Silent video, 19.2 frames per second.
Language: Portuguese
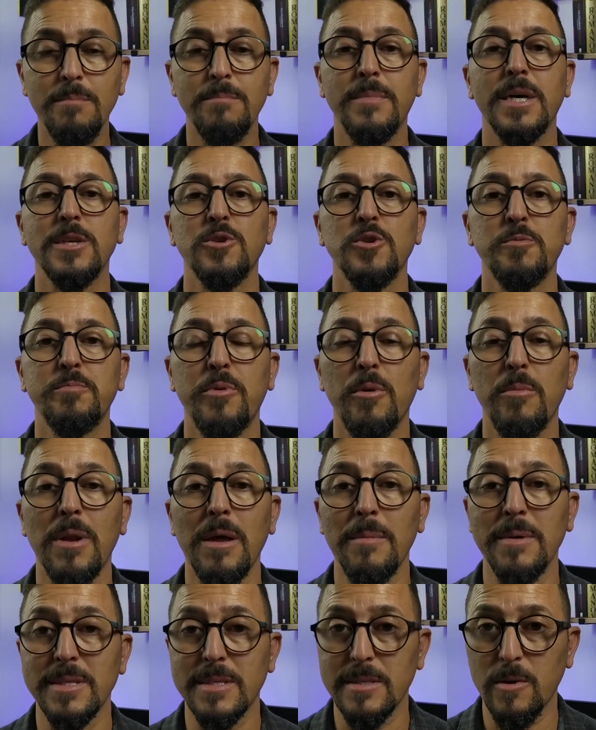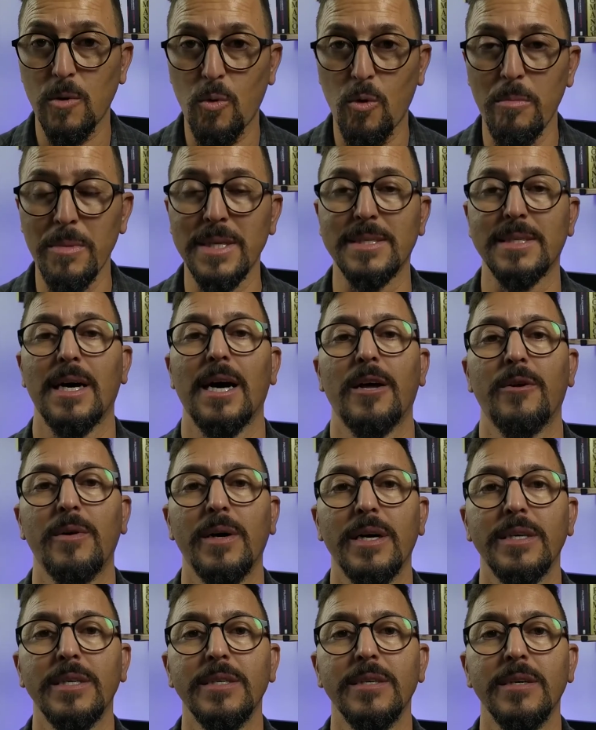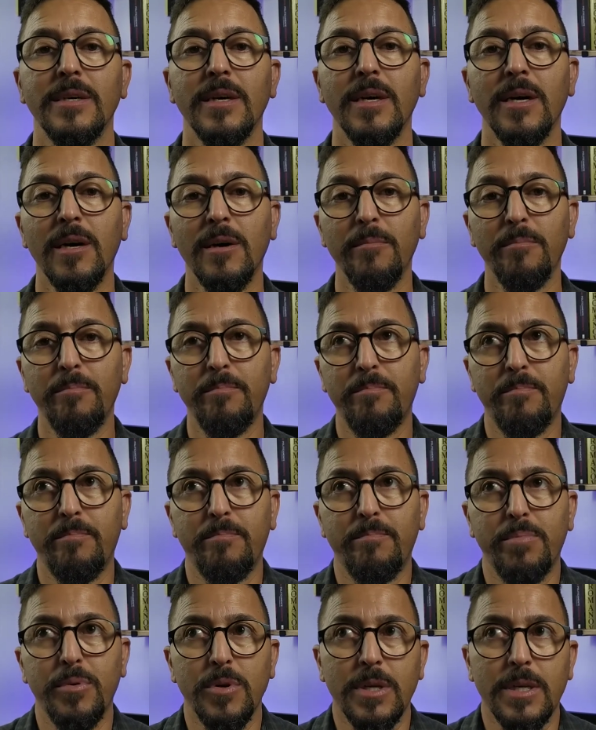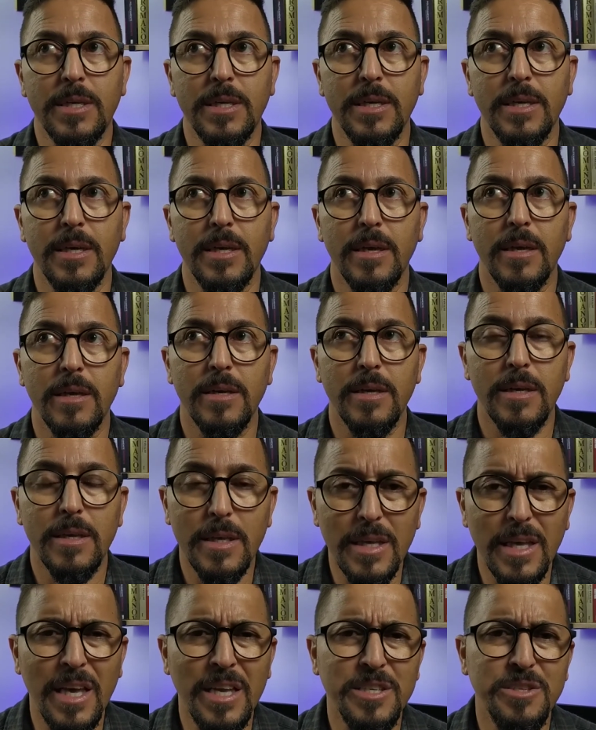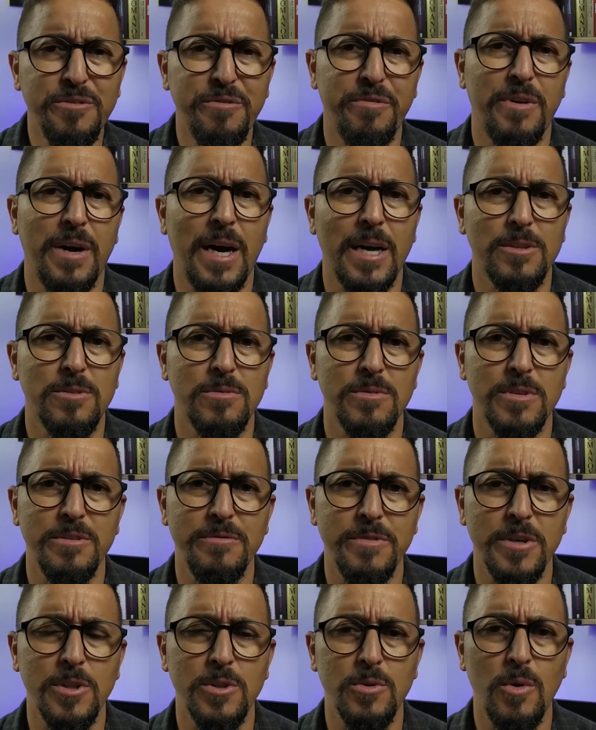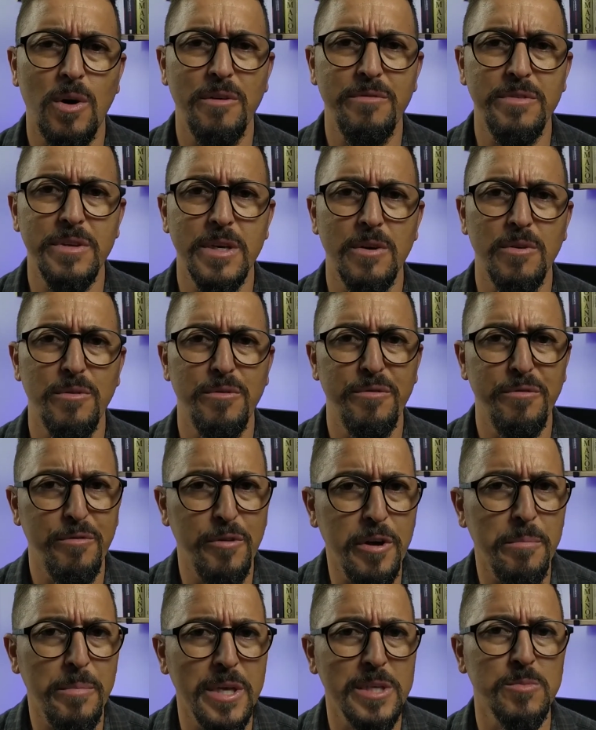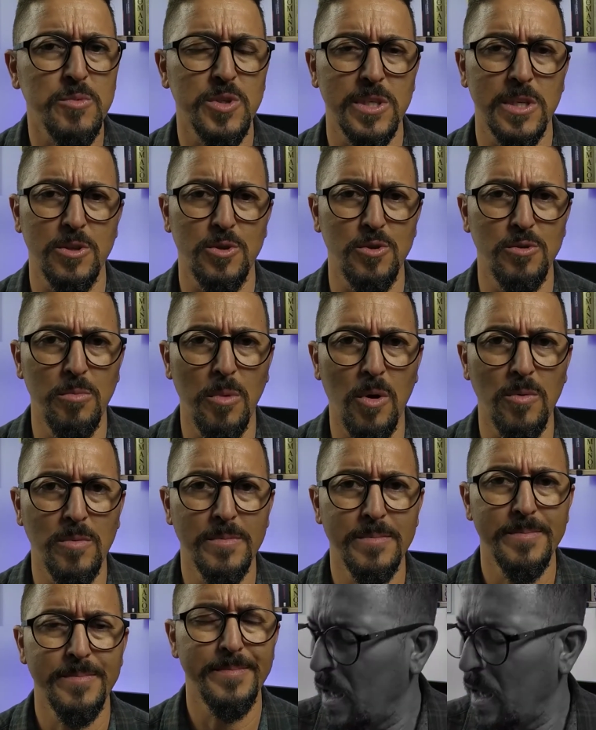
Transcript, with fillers: Mas os problemas começaram aí, porque quem de fato inventou o avião foi mesmo Santos Dumont?